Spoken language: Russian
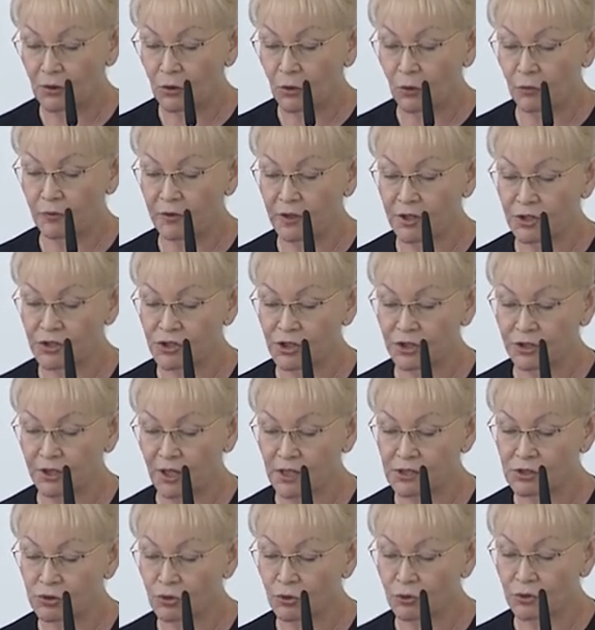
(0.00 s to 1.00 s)
увеличить
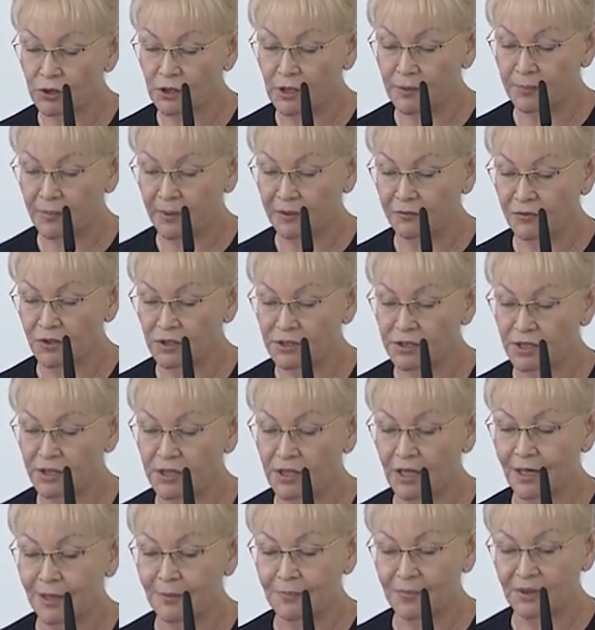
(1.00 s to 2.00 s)
расходы на
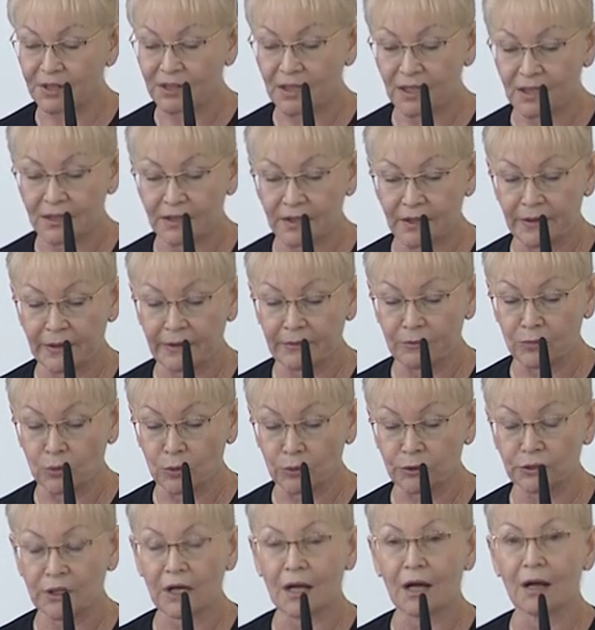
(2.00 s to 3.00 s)
проведение капитального
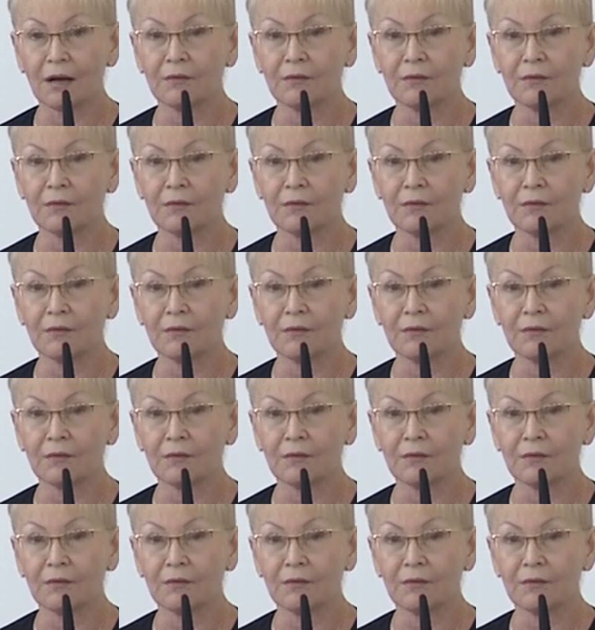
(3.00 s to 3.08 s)
ремонта